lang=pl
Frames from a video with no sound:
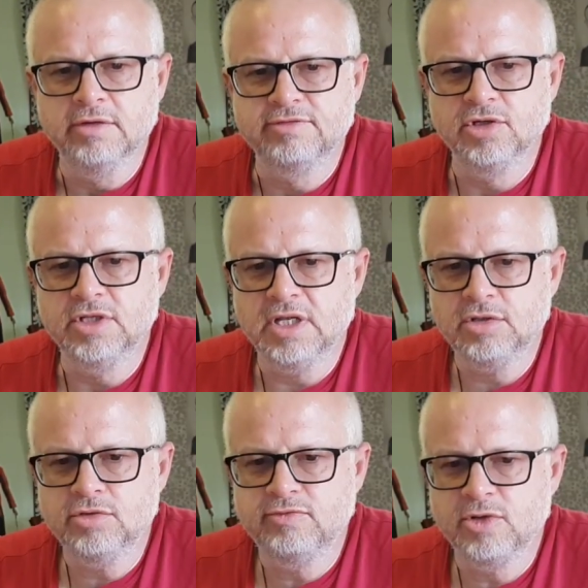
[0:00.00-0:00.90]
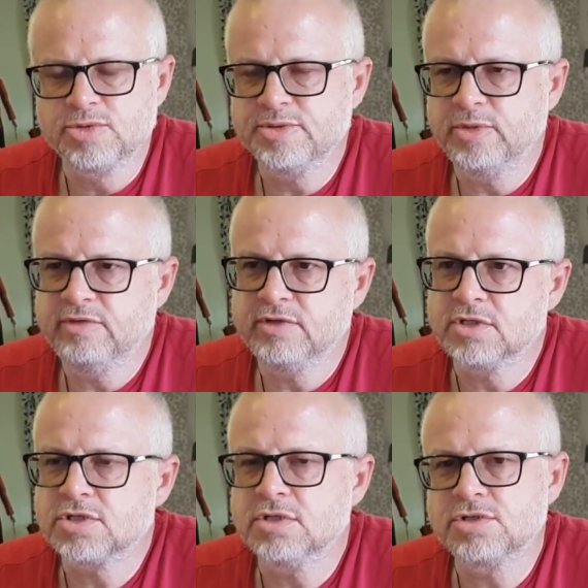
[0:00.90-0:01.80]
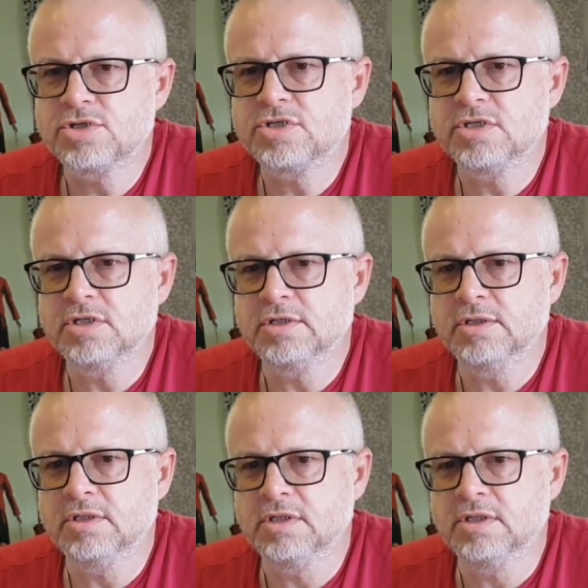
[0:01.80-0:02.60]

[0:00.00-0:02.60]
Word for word: w dodatku w olbrzymiej większości